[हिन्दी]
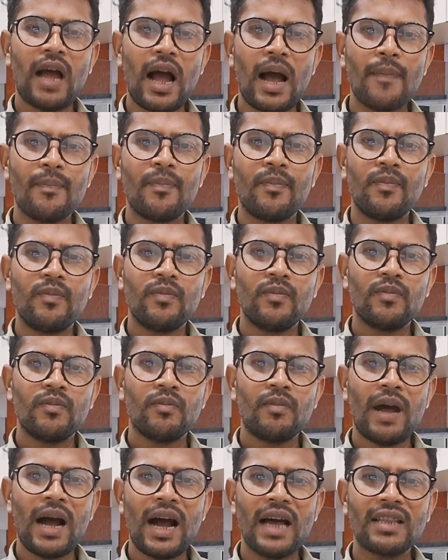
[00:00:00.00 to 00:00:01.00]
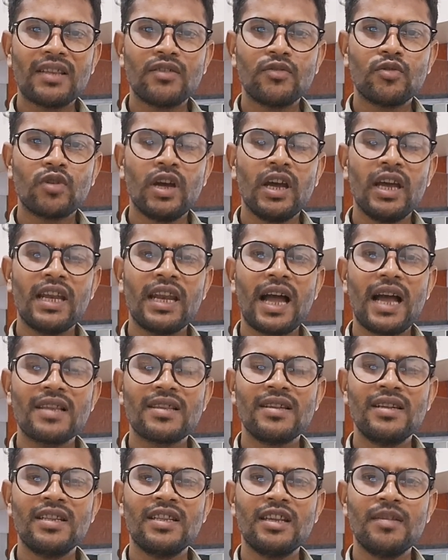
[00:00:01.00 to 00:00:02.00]
आप बात जो है
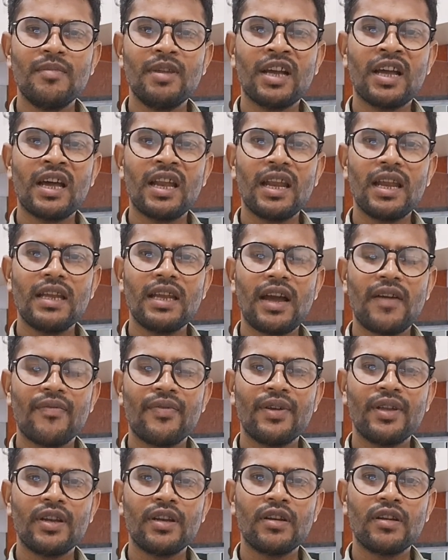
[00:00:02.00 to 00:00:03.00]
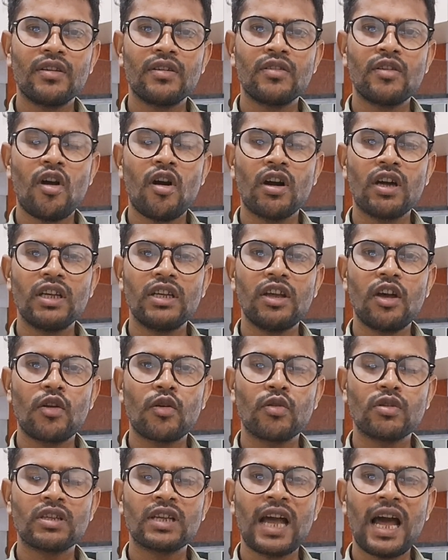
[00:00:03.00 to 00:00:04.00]
राजनीति में करें या फिर नौकरी और
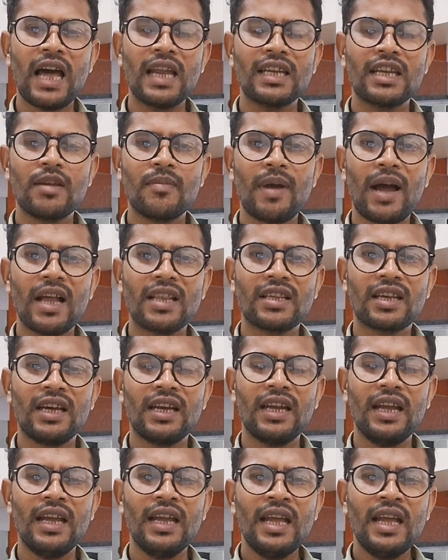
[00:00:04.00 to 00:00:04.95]
रोजगार की बात करें